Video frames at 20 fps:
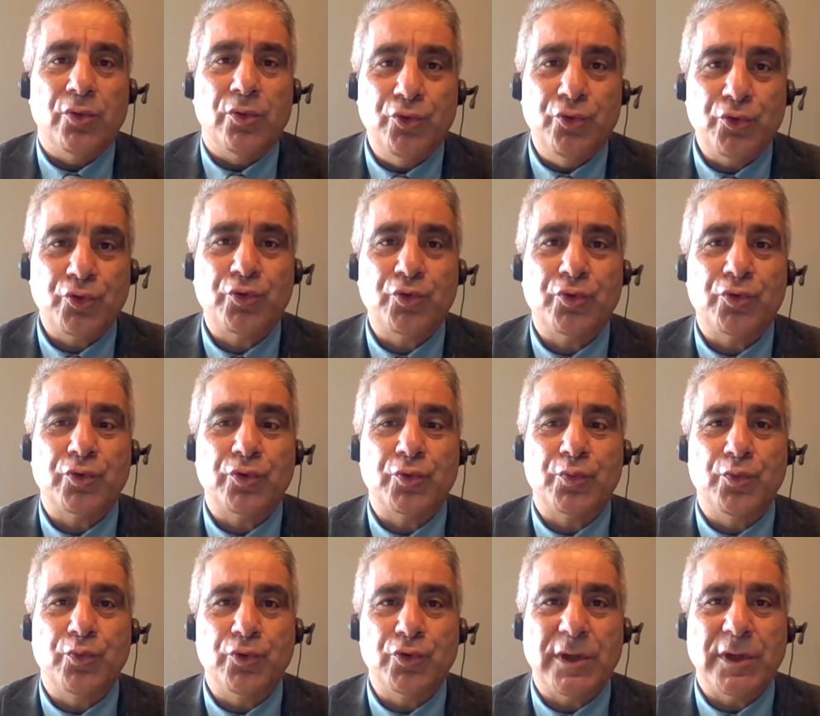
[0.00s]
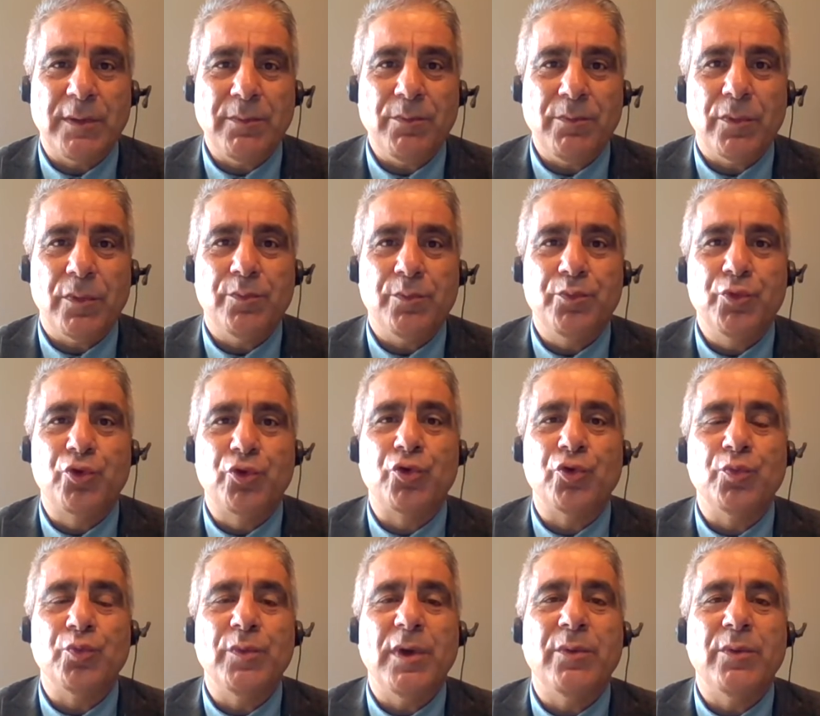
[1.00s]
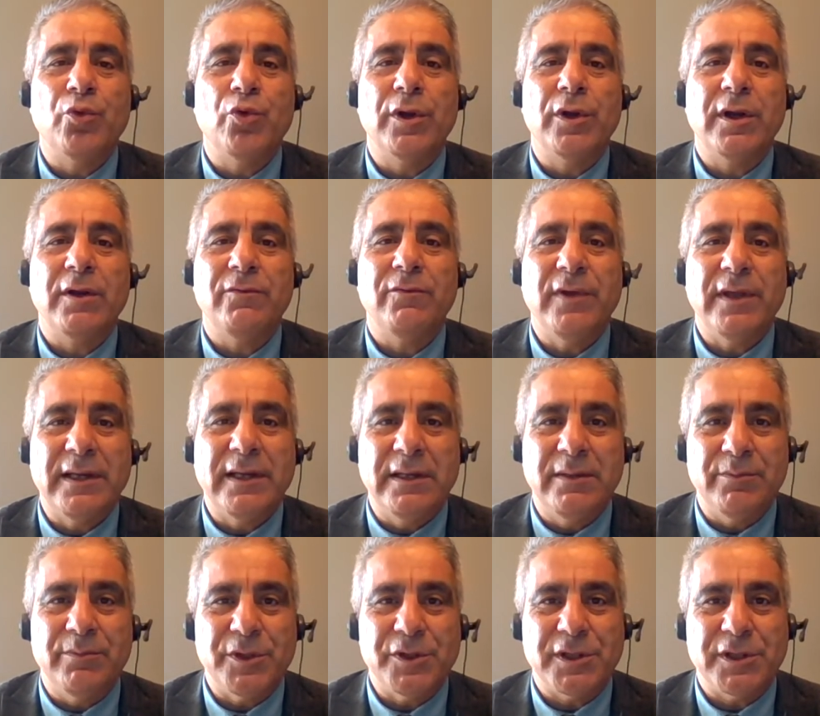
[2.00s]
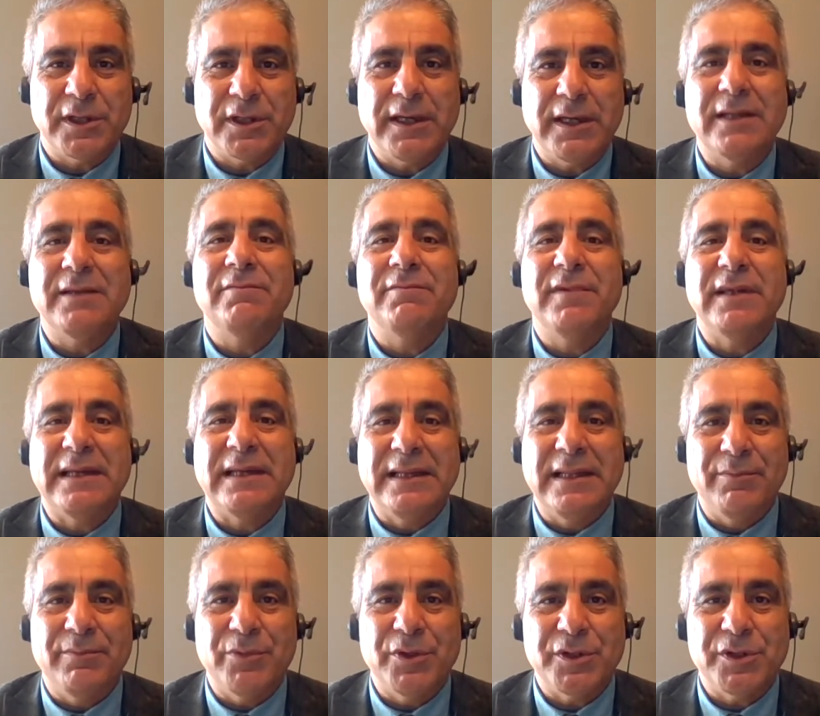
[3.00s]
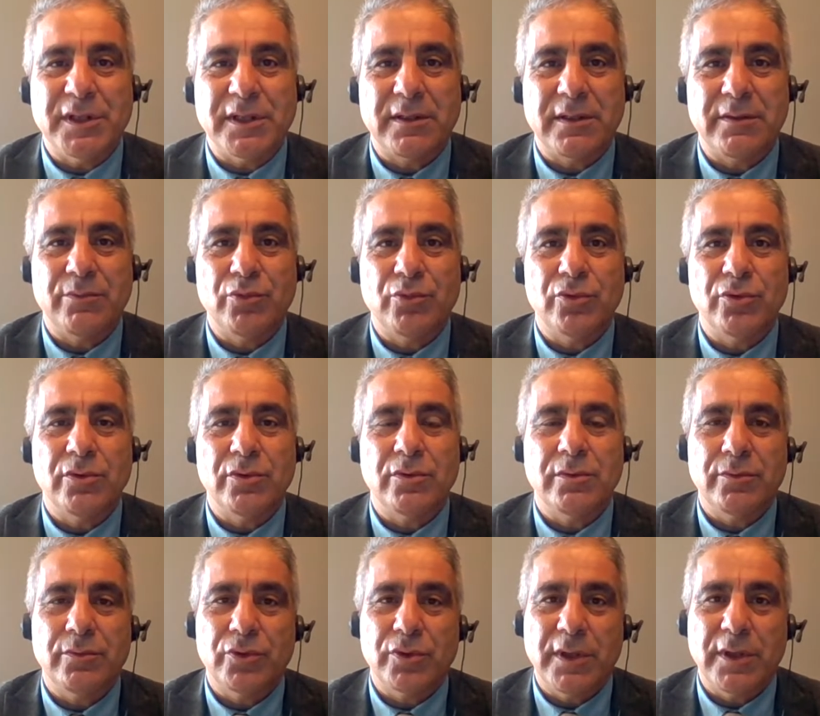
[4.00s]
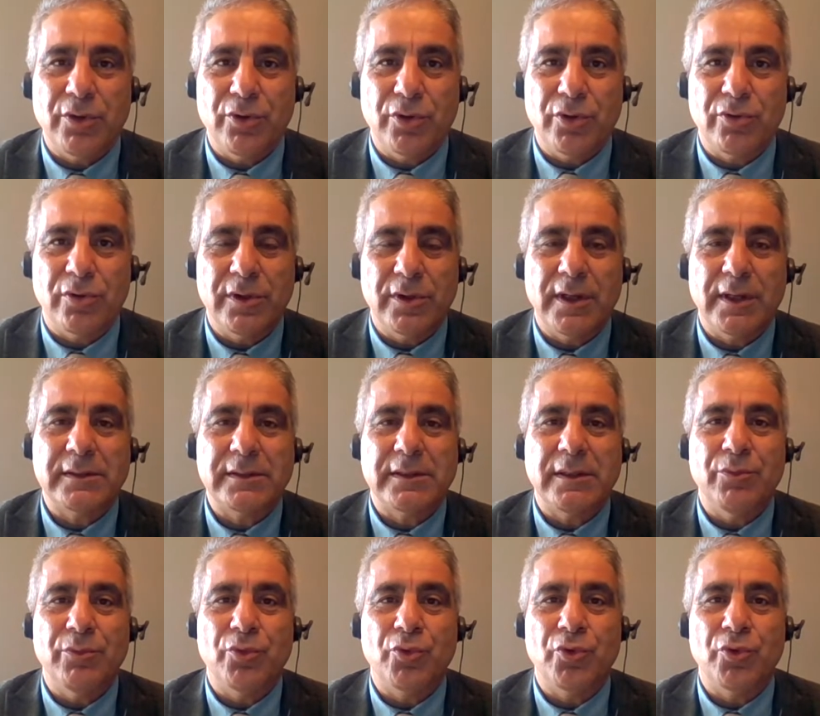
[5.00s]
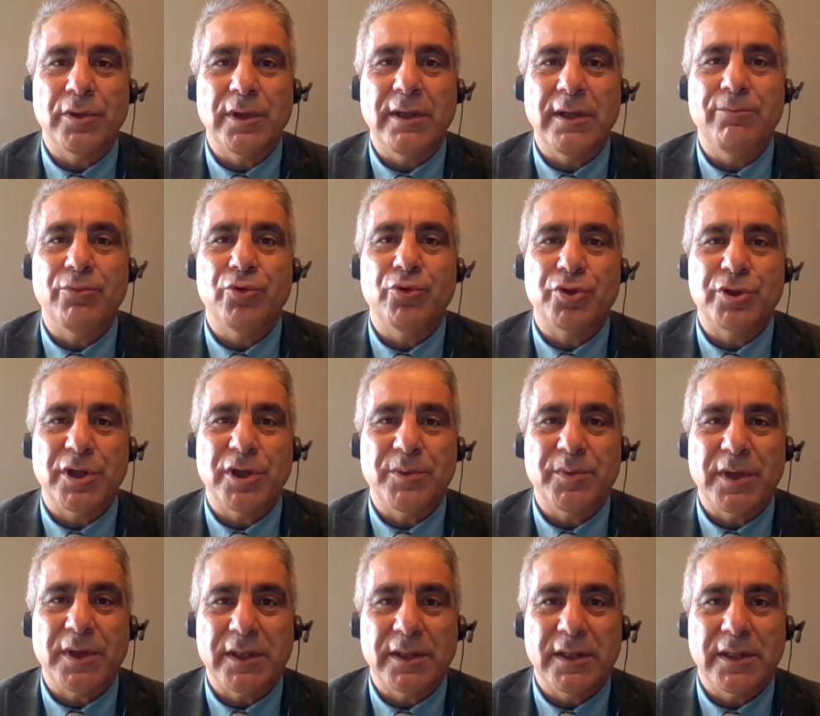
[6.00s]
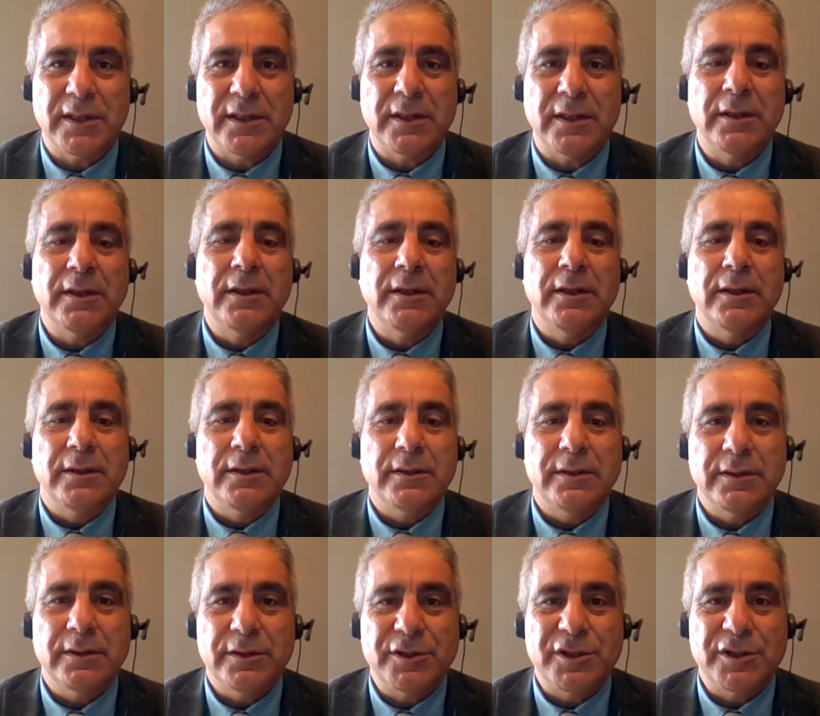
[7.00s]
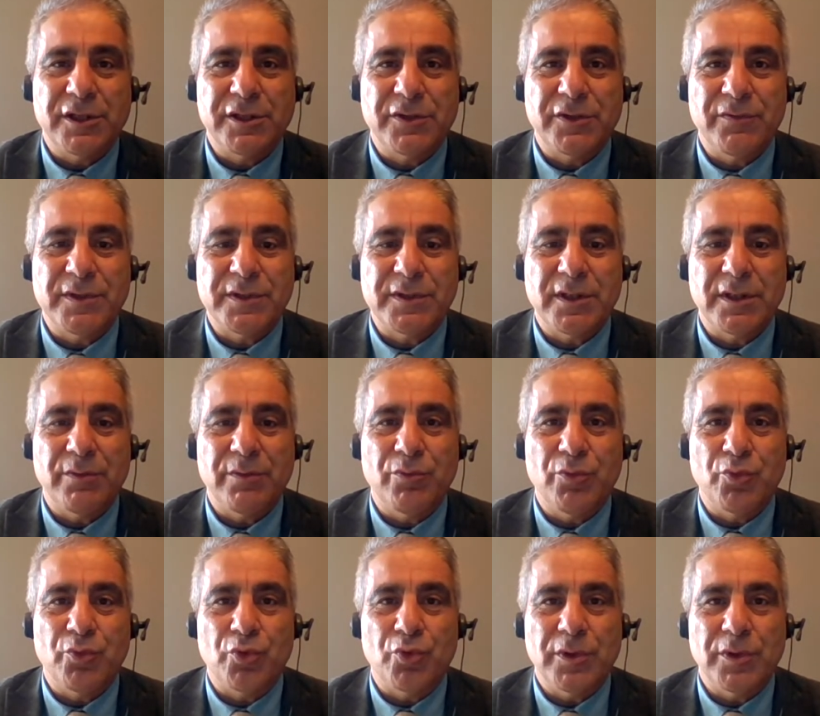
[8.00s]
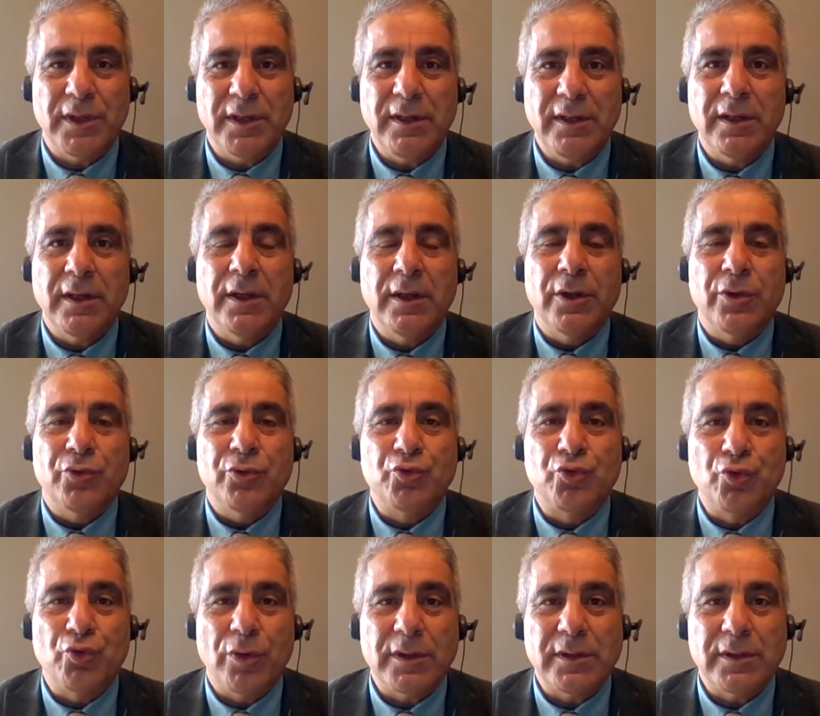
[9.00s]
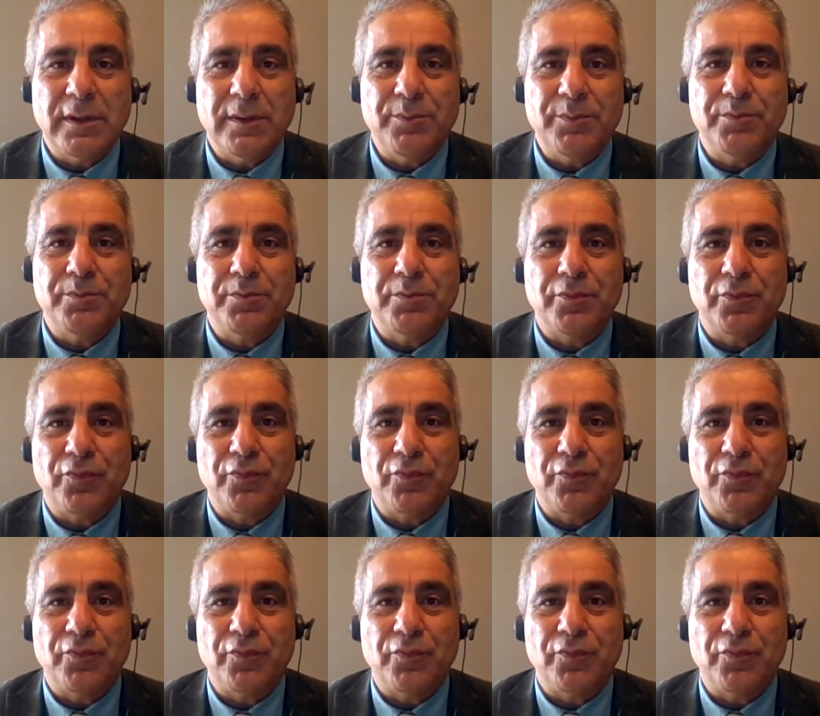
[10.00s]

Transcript: Kuşkusuz bu zam bütün memurlara verilmeyecek. Yani verilemeyecek. Bunu bu teorik olarak da mümkün değil. Bütçe imkanları e, çerçevesinde de mümkün değil. Şu anda